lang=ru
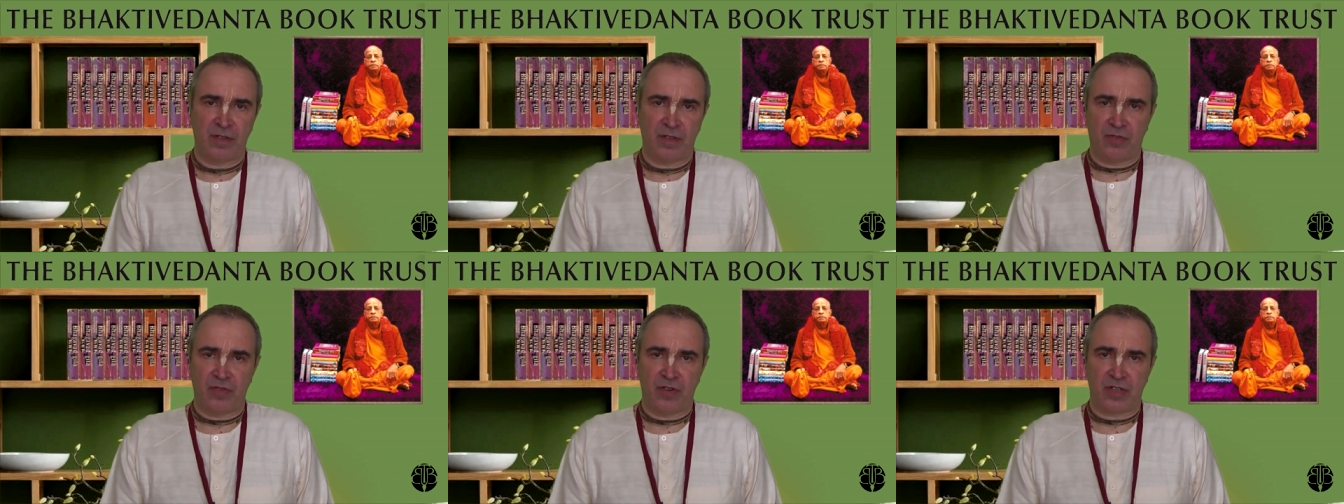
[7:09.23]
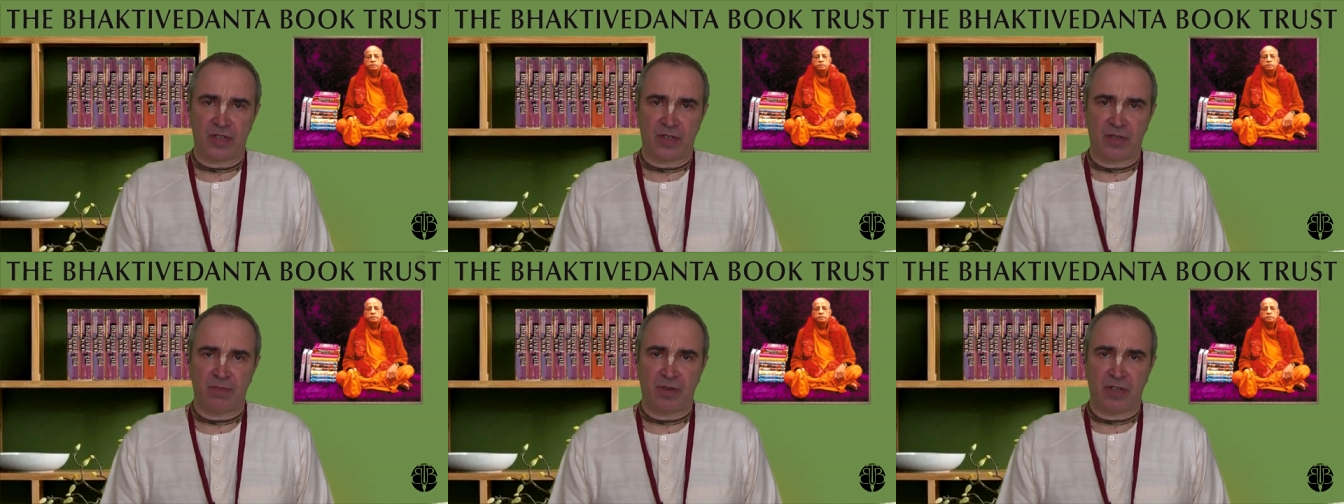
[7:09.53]
То
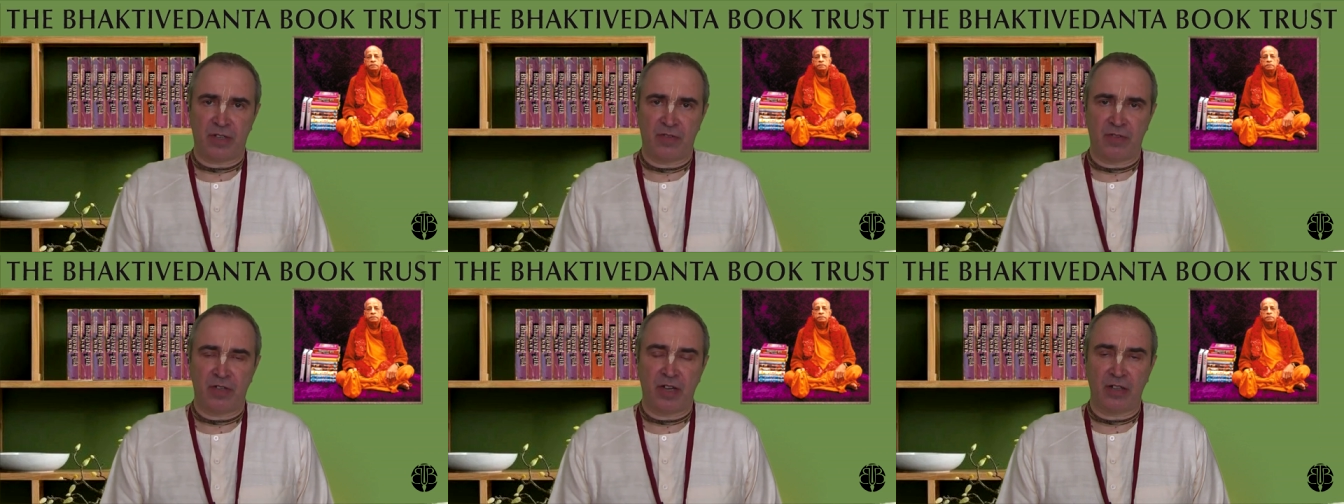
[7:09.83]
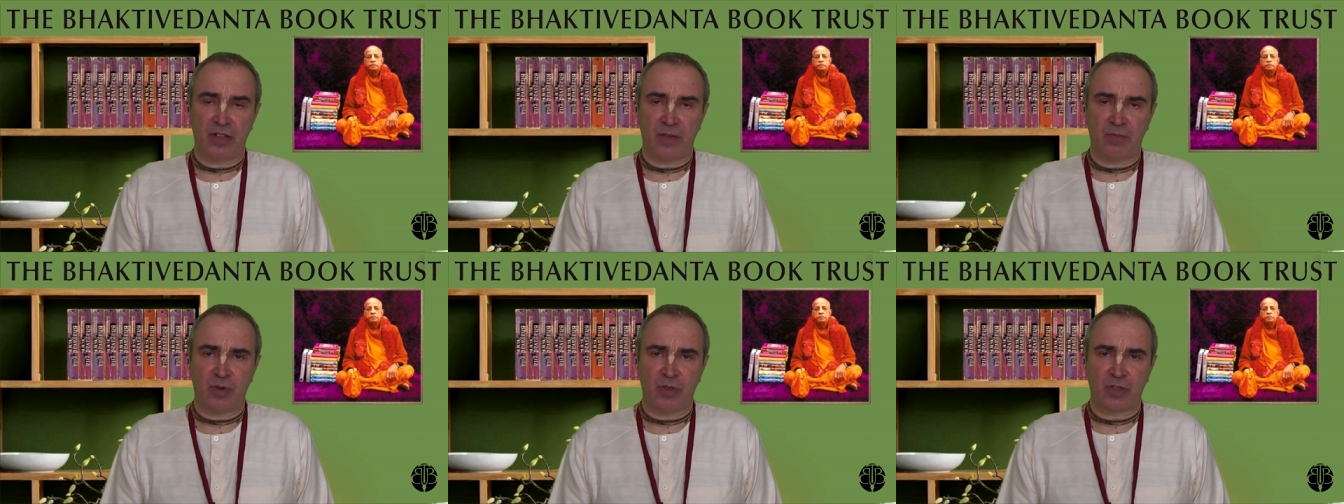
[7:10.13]
есть
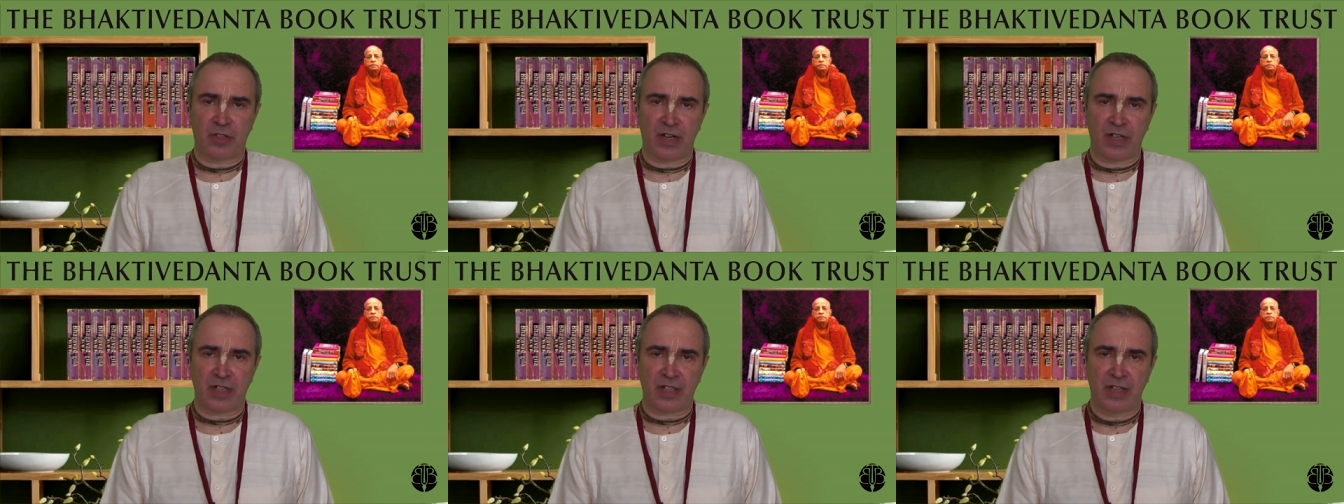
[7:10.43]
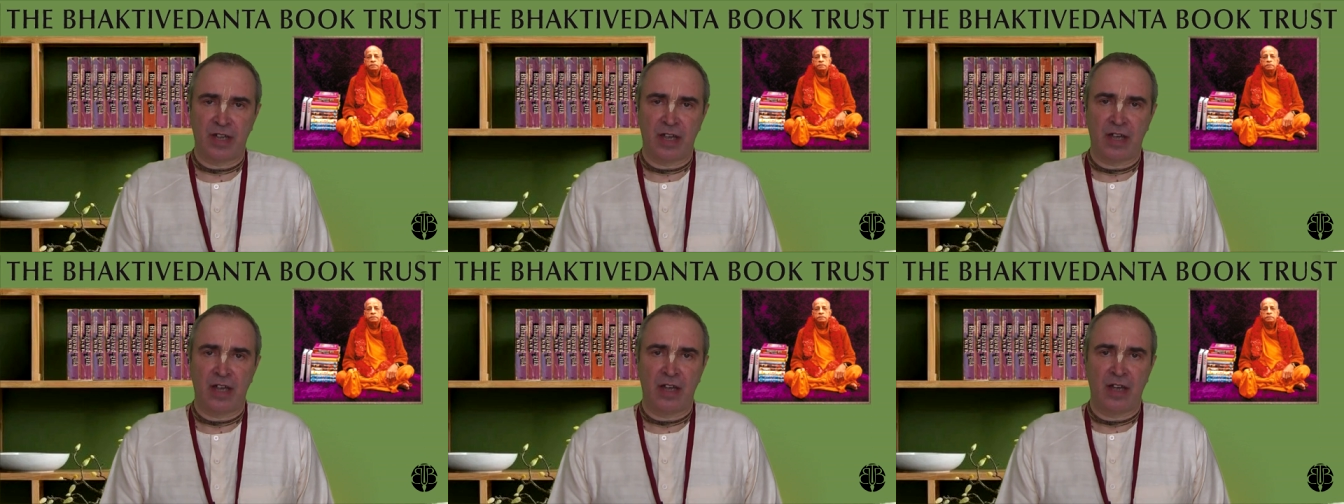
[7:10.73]
Бхактивиданта Бог Траст,
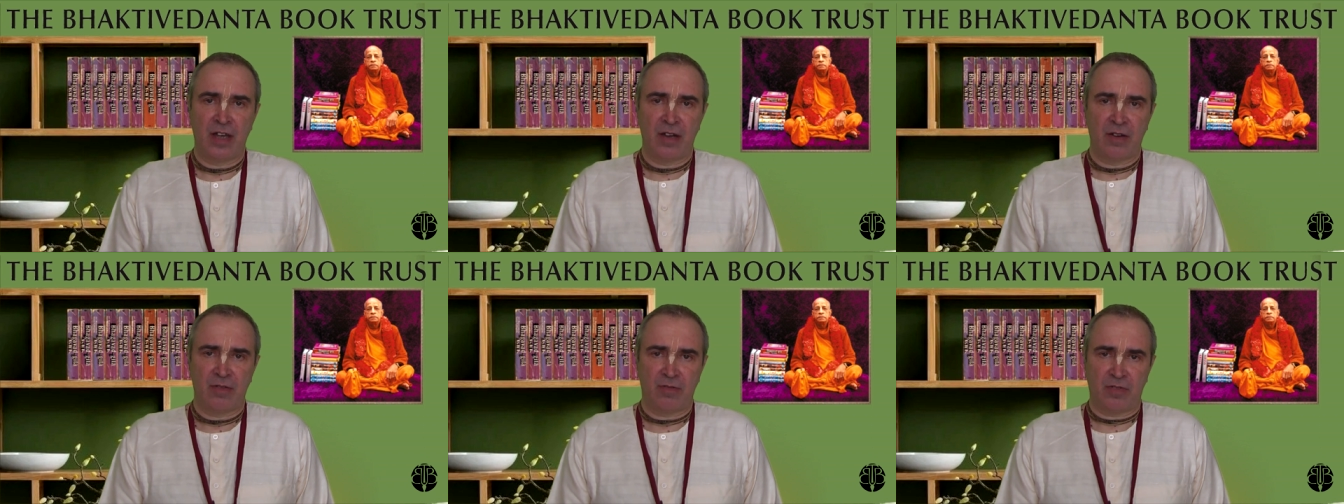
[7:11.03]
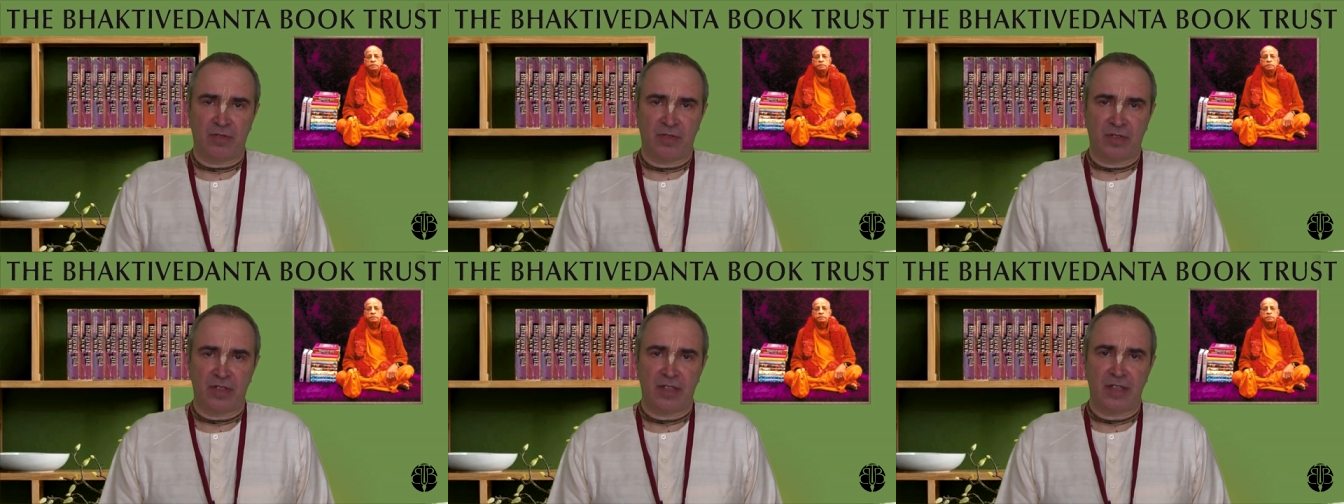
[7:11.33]

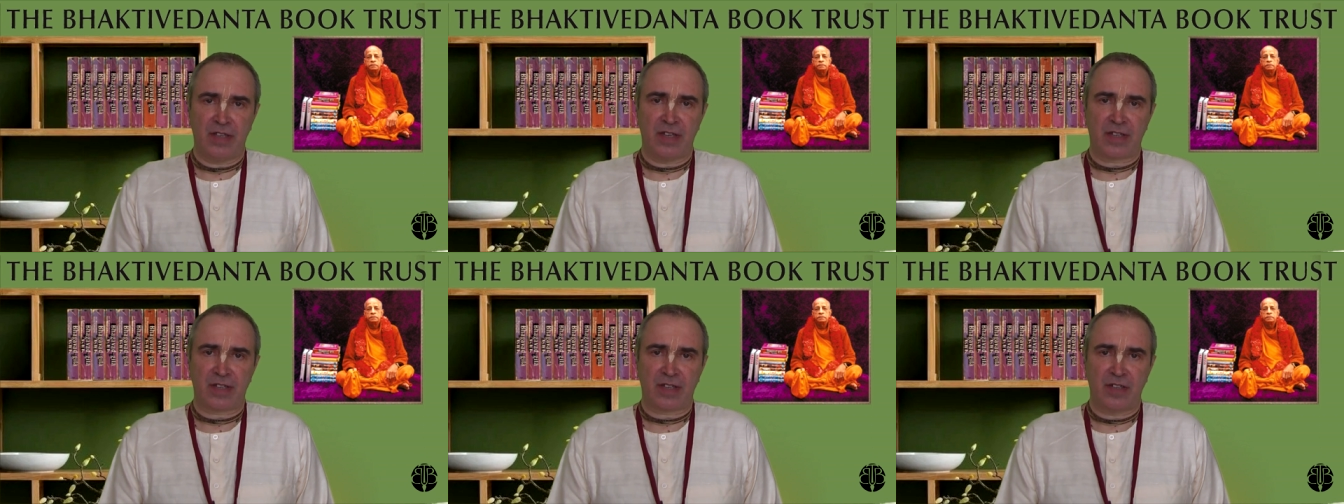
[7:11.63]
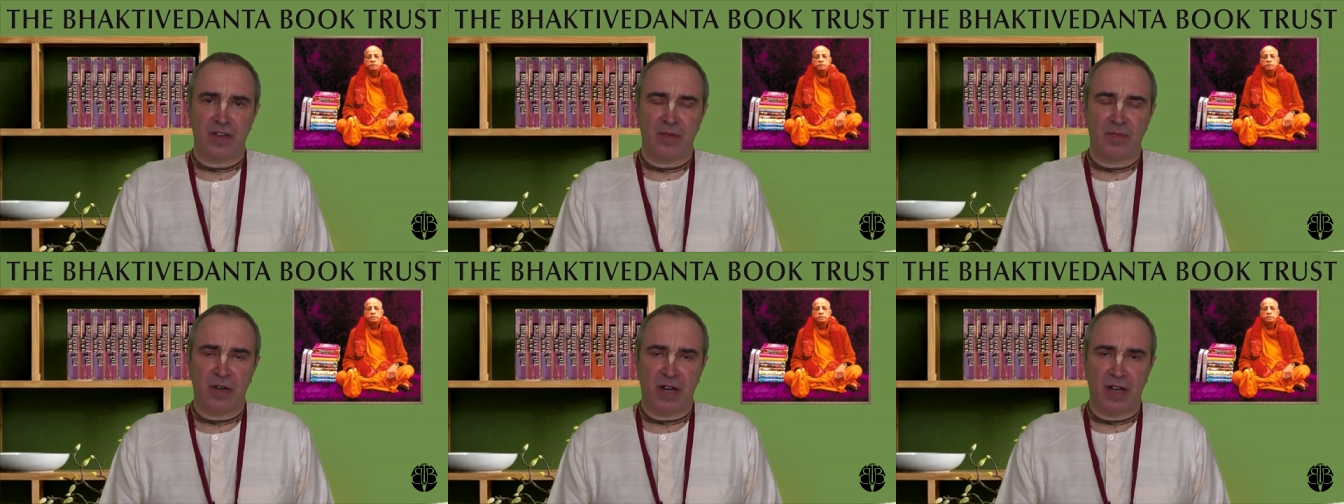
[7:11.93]
он не
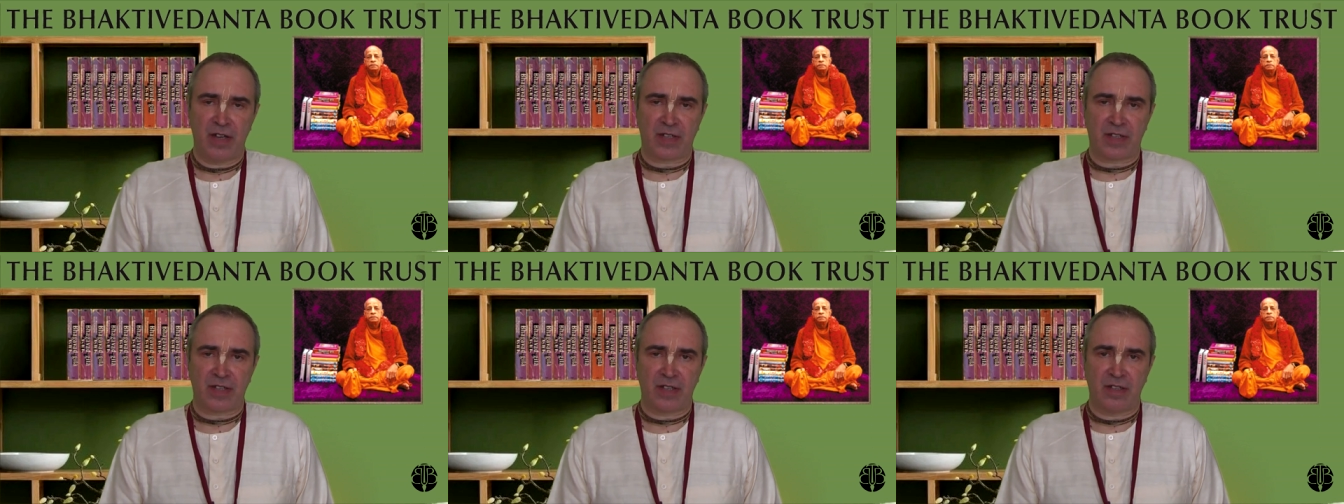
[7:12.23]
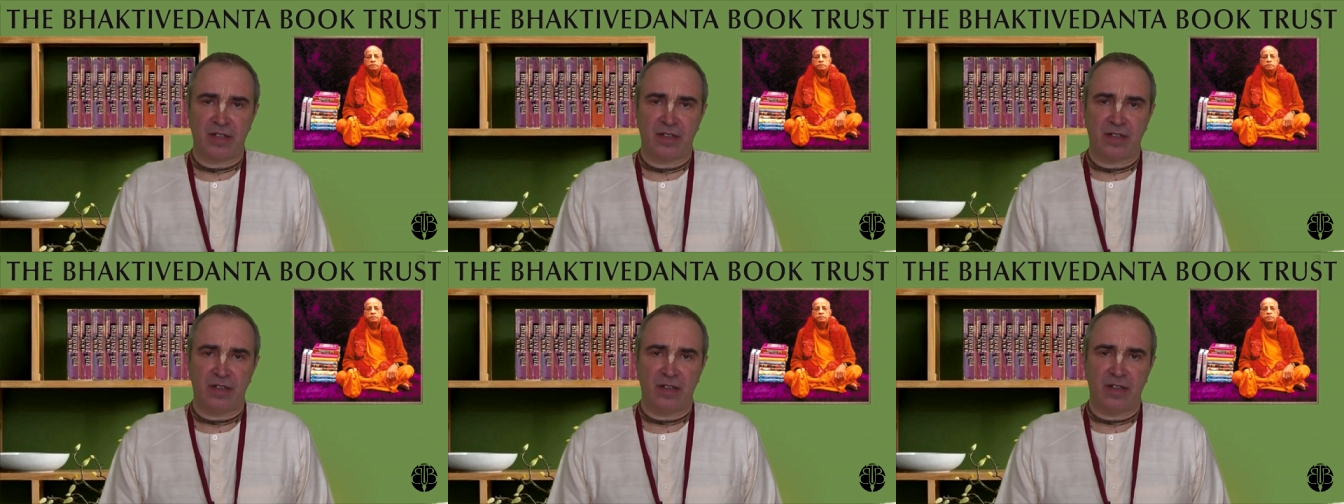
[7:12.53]

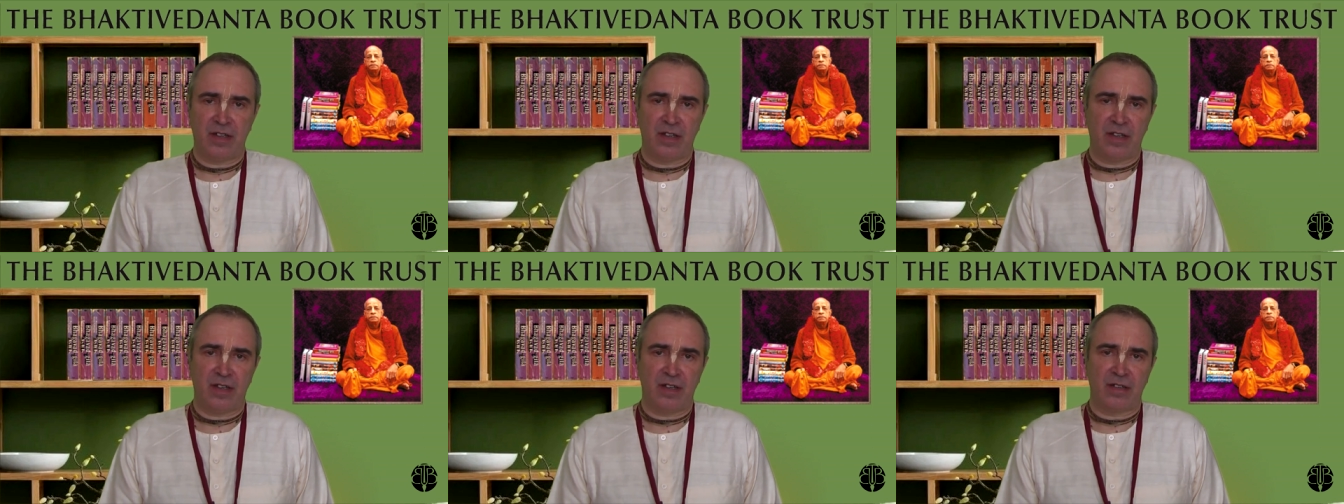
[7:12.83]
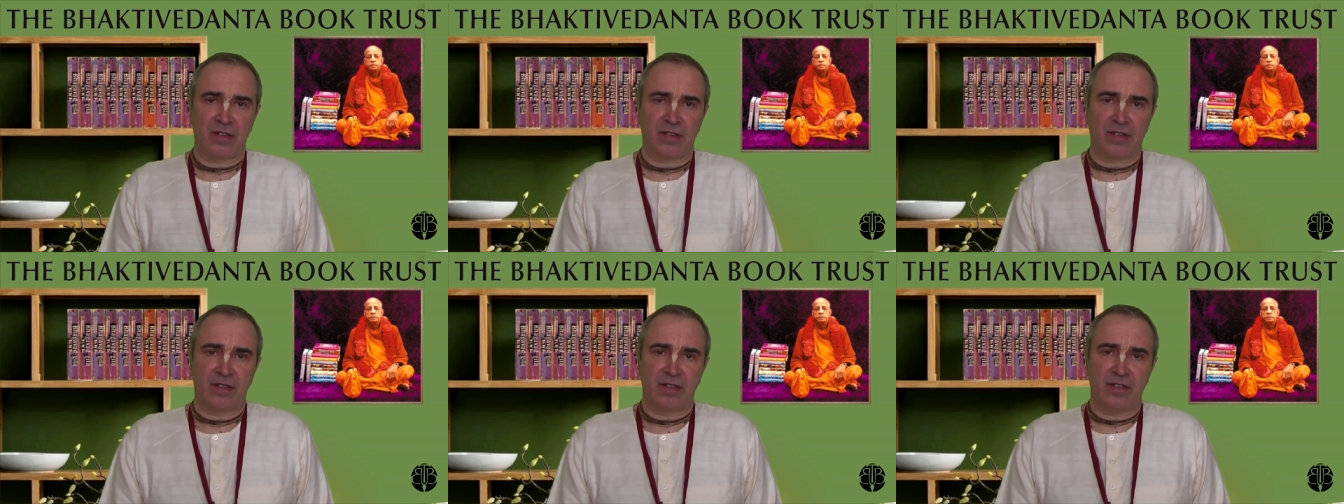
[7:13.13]
занимается
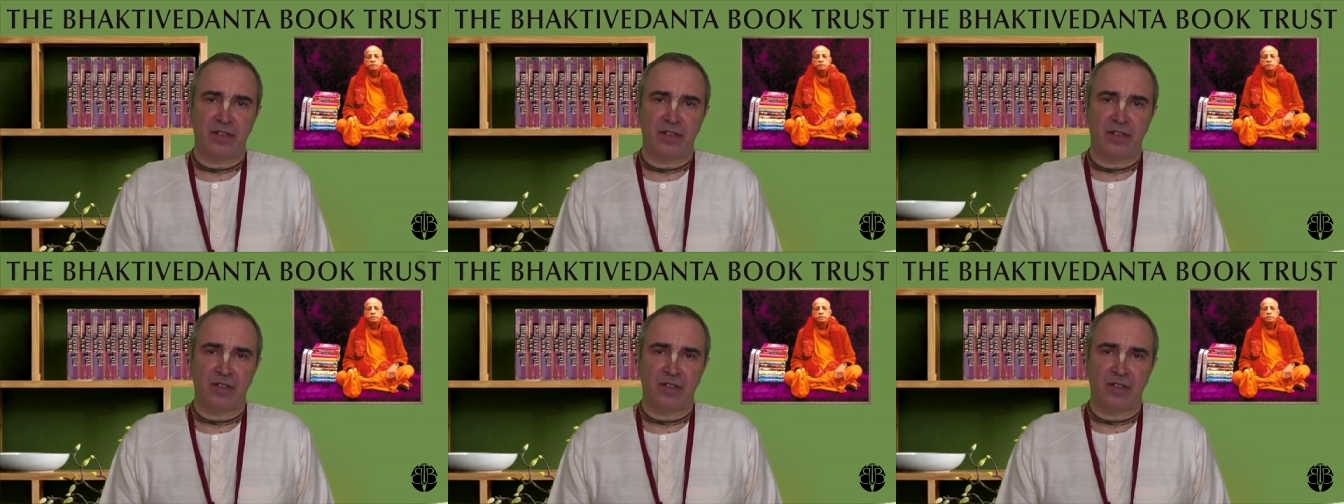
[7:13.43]
и